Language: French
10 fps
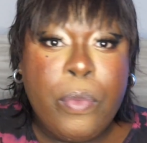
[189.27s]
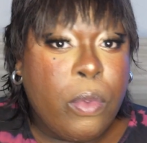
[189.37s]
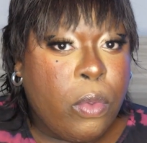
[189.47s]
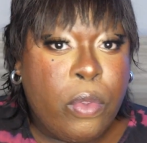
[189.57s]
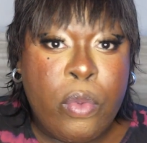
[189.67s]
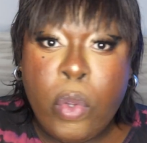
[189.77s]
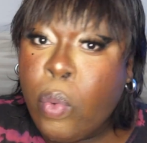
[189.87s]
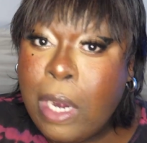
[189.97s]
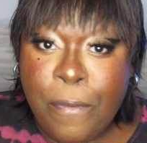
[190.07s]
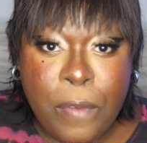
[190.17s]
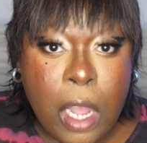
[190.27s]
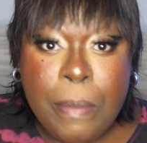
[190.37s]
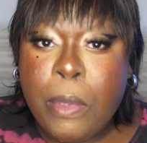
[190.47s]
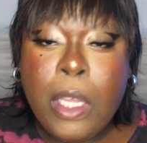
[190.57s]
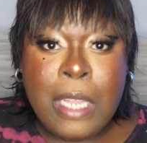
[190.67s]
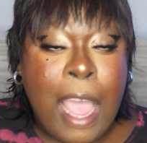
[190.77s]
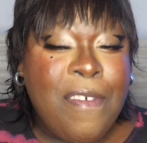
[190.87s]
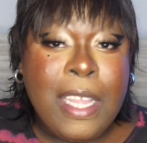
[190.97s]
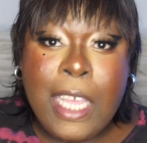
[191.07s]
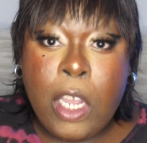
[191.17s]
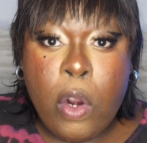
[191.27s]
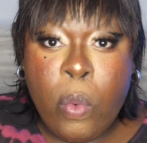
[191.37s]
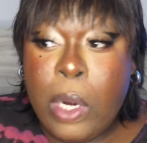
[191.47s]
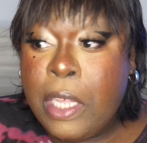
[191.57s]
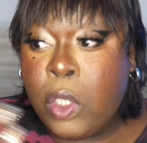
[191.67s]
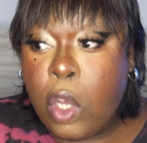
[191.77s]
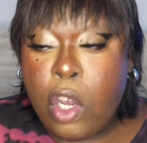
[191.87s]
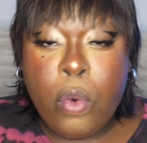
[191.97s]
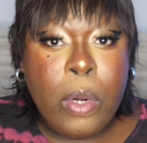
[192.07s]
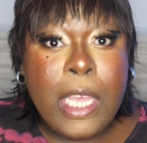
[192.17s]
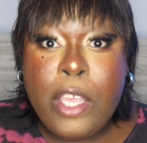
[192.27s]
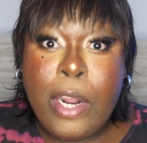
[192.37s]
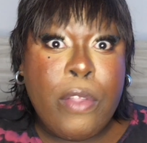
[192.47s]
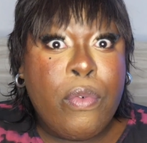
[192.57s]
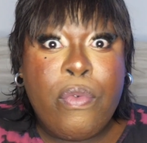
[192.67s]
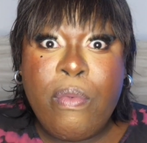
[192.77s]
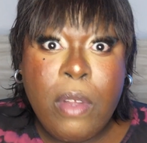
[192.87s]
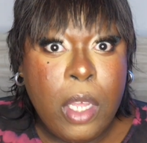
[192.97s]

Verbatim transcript: de toutes les formes, avec des cols roulés, sans cols roulés, il y en a de tout.